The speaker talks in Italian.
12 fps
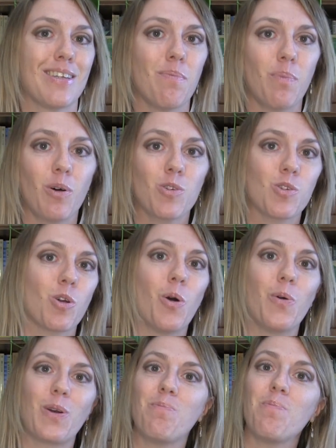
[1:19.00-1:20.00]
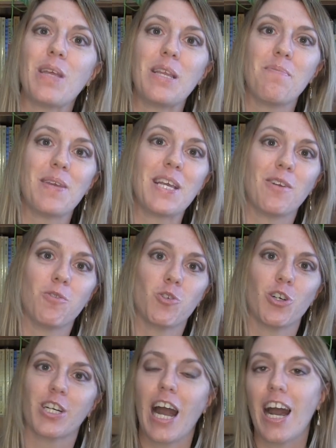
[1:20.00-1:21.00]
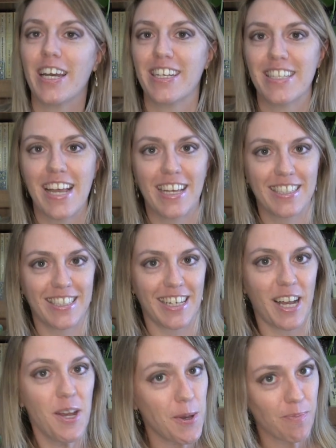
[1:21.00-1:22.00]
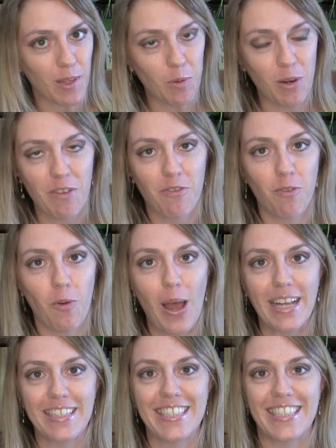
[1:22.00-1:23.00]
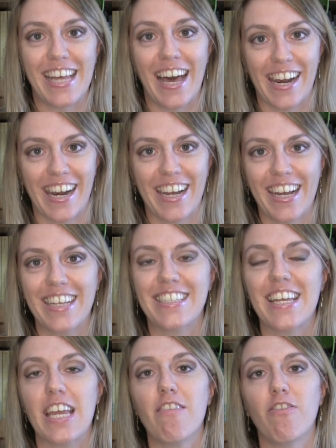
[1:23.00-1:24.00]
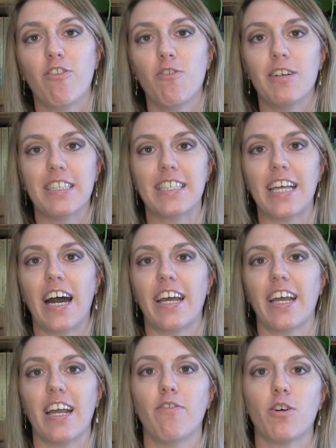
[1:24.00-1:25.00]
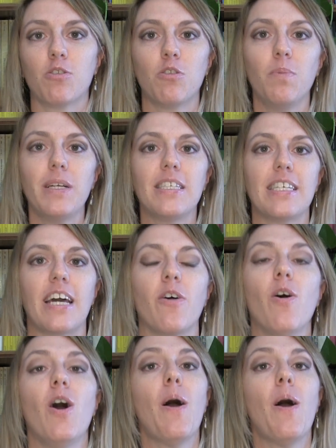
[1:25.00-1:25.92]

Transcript: se posso un minimino cercare di essere un influencer e di influenzare il vostro pensiero,